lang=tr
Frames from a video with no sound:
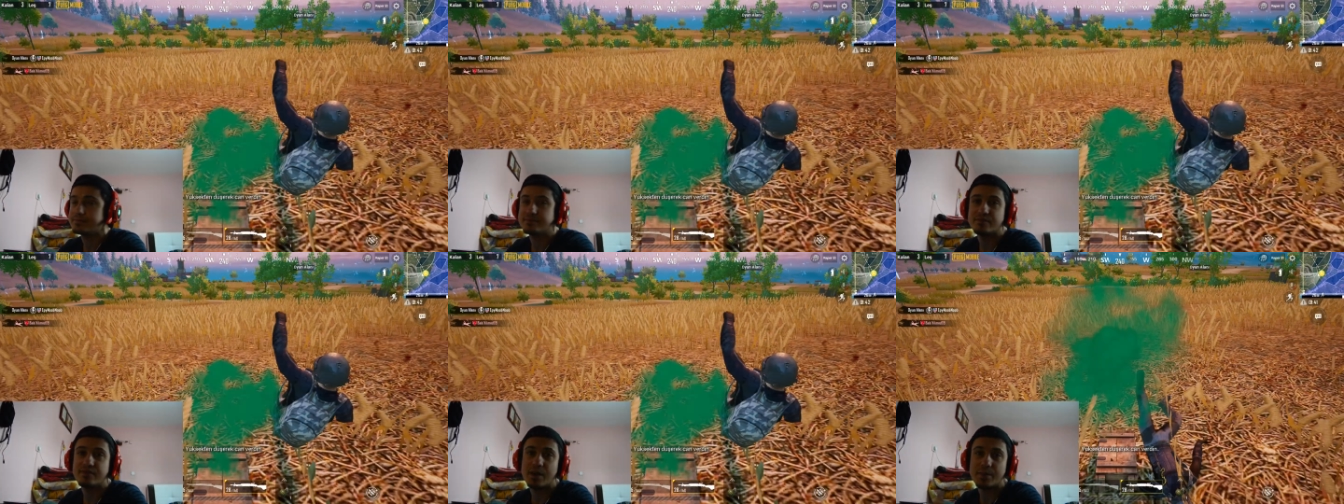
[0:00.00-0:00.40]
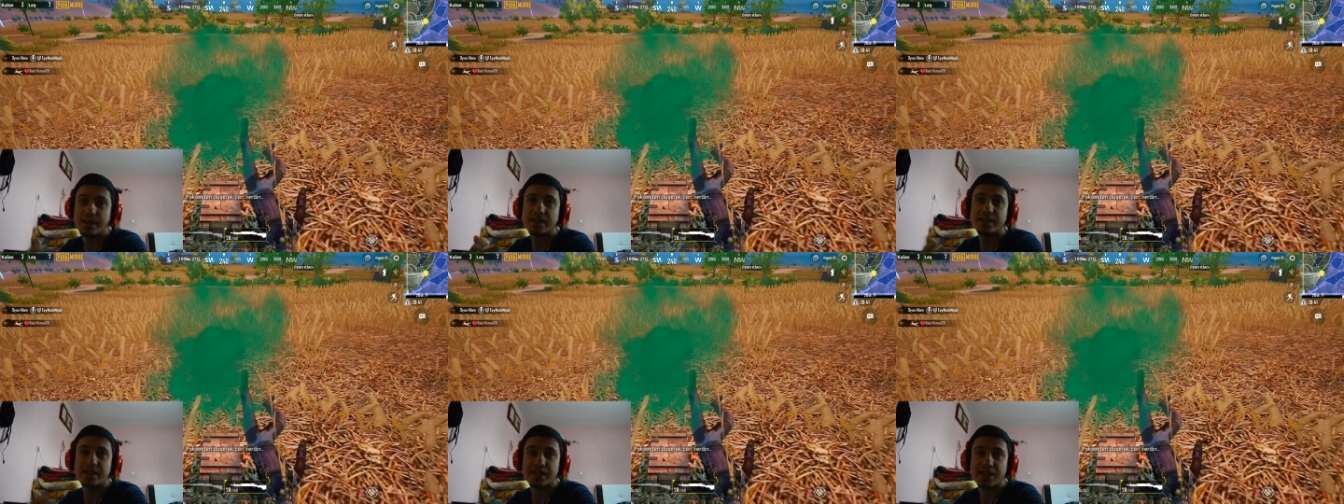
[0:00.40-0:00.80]
ve
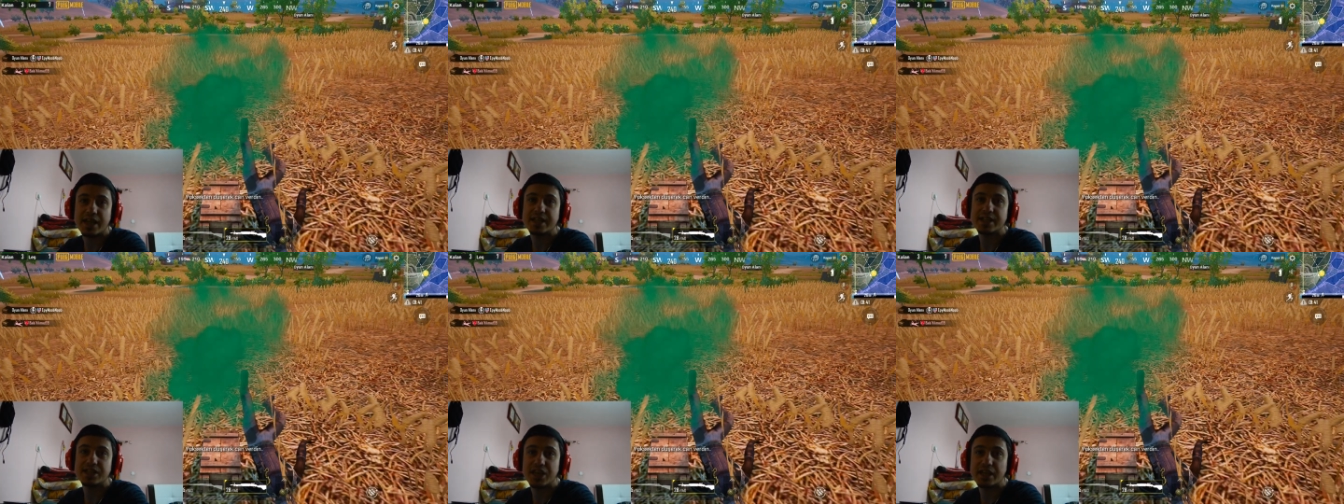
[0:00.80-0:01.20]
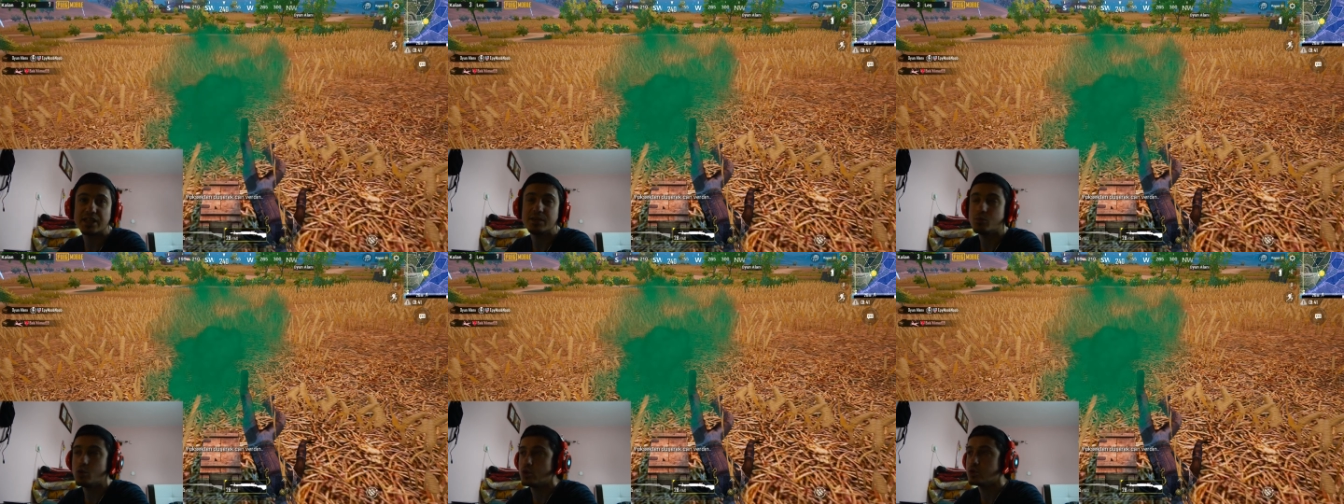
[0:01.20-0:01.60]
ben de kendi
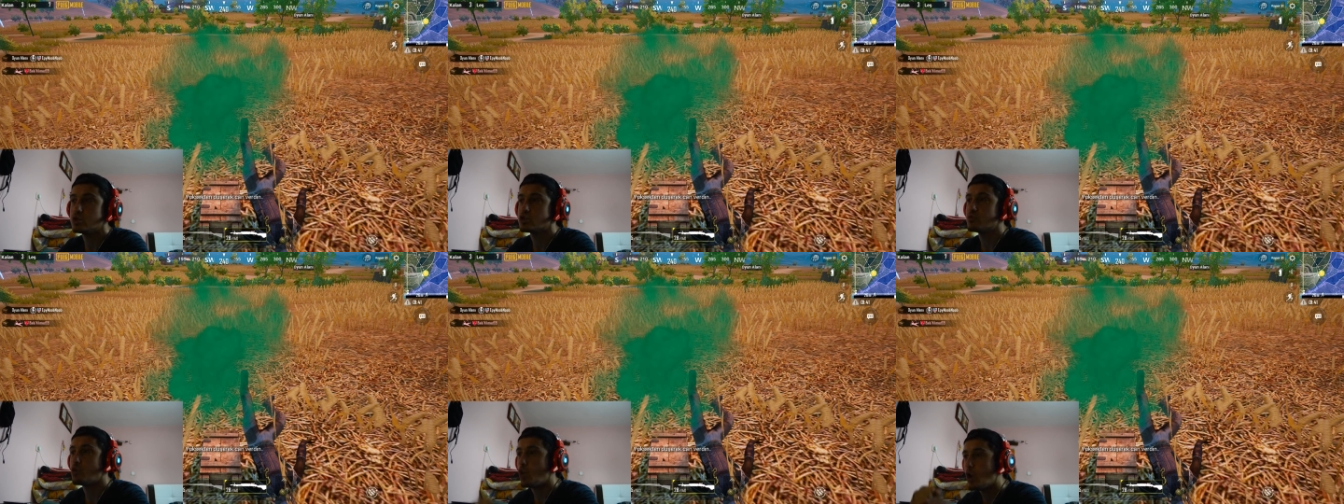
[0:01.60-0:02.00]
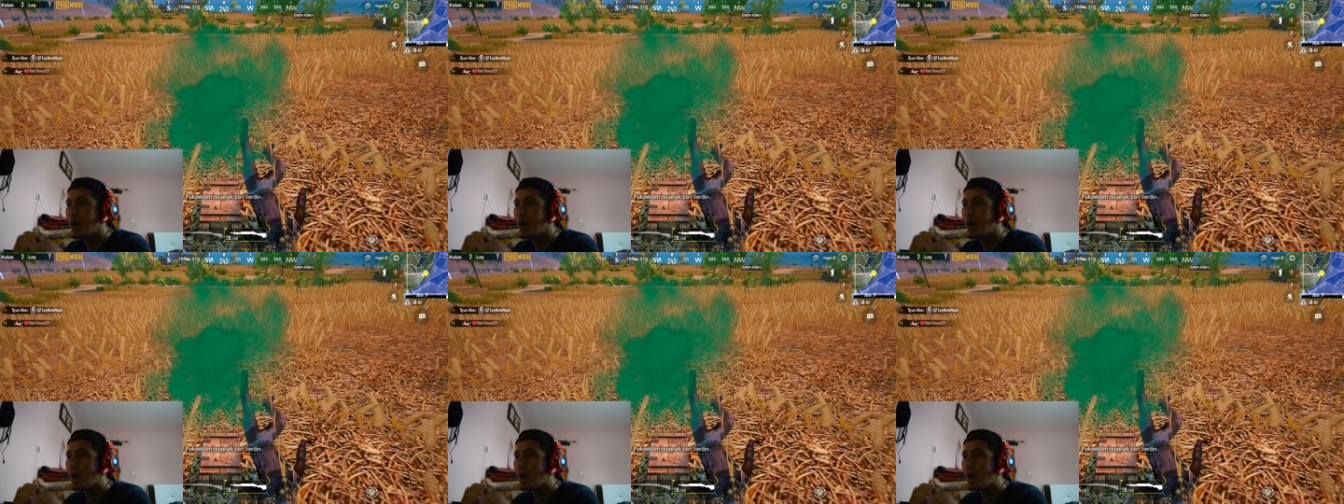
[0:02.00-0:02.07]
kendimi öldürürüm. O